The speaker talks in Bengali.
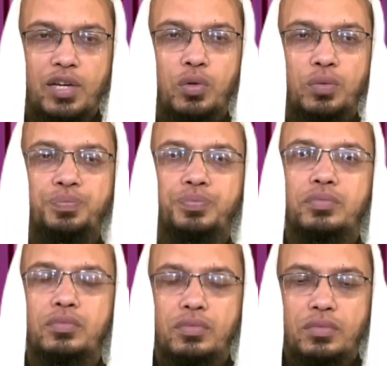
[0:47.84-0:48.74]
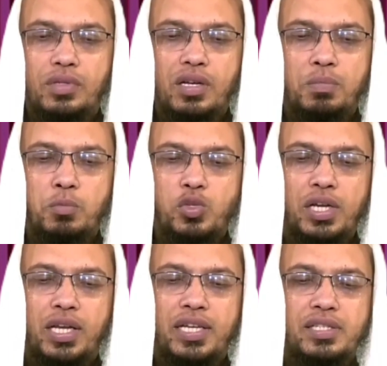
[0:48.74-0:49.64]
দেখুন
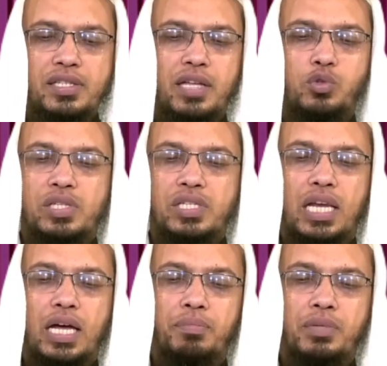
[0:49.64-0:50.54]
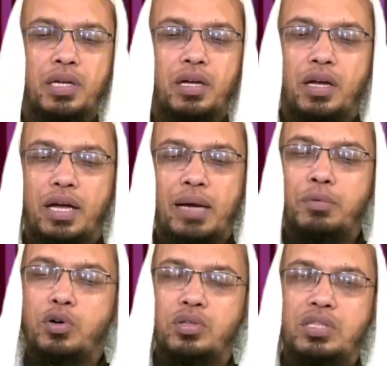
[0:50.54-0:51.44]
মুসা আলি হিসালাতুয়াসালাম
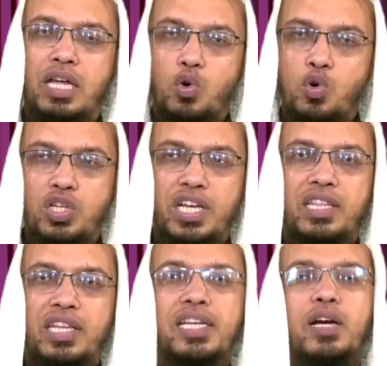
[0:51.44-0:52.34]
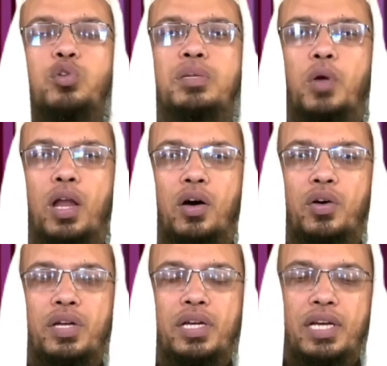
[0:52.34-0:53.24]
এবং তার অনুসারীদেরকে ইহুদি বলা
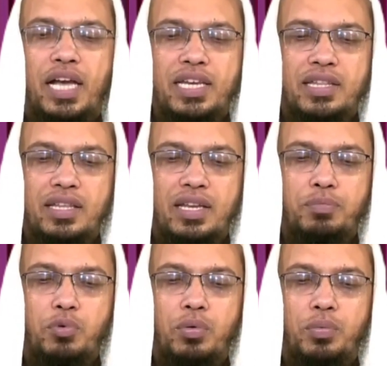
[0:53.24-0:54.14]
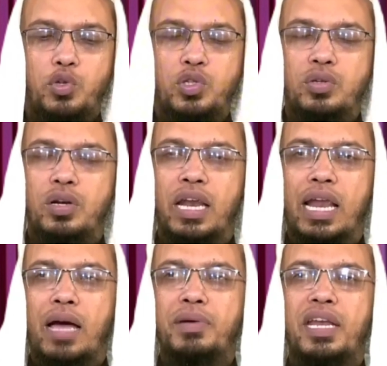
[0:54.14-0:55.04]
হয় এটা তাদের এক পূর্বপুরুষের
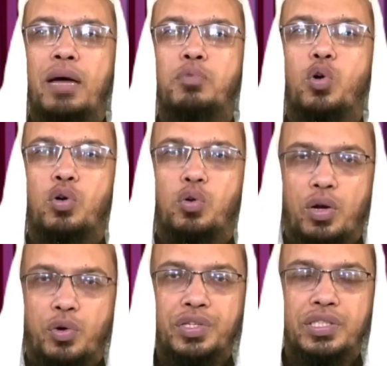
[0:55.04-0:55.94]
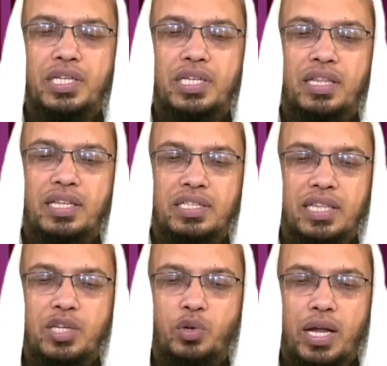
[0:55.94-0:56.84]
নামে নামকরণ করা হয়েছে এটা তাদের
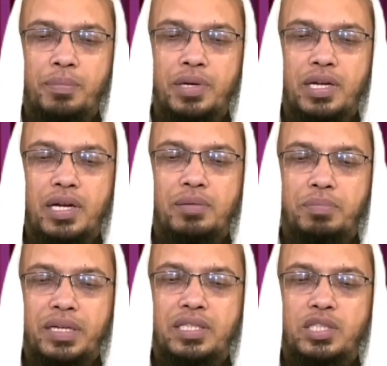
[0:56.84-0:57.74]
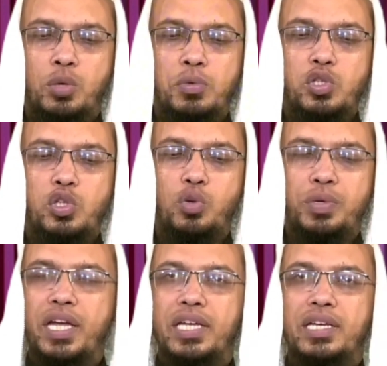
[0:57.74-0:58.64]
জাতীয় নাম বাট সমস্ত
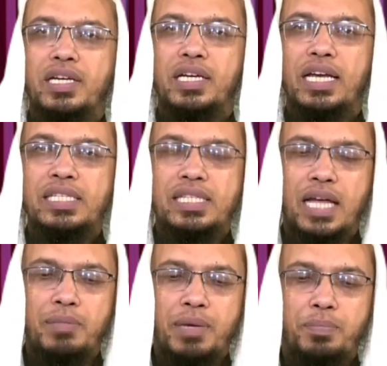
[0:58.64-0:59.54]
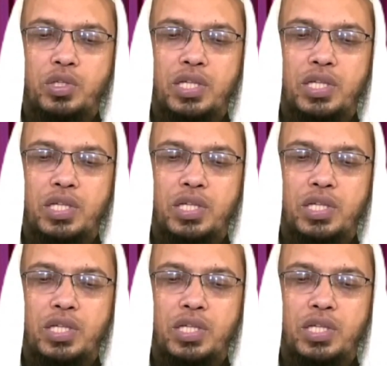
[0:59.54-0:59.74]
নবীরাই ইসলামের